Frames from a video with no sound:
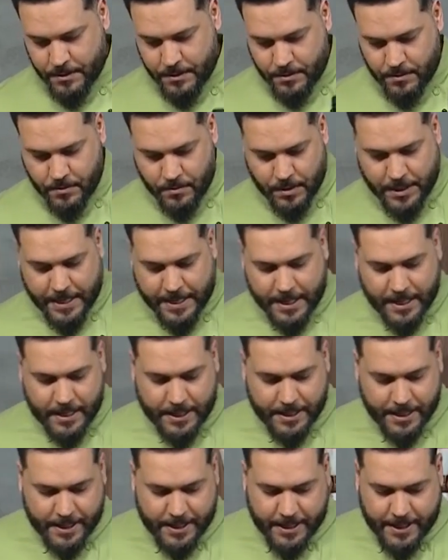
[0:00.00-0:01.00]
واخلي
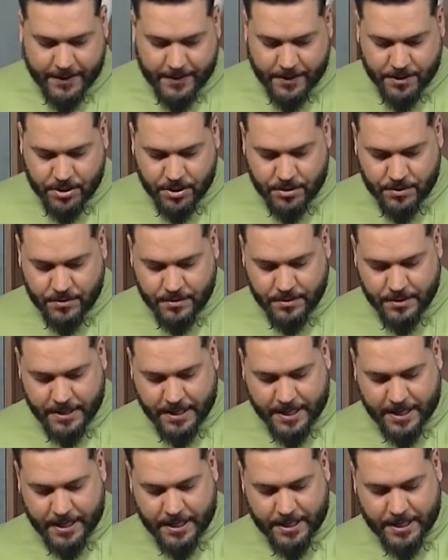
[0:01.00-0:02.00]
هنا ايضا شنو
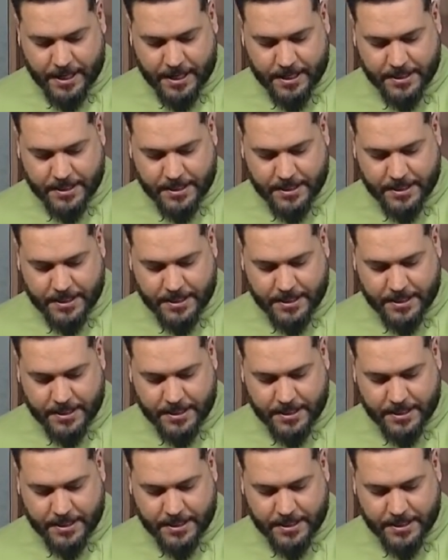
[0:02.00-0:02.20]
اخلي هنا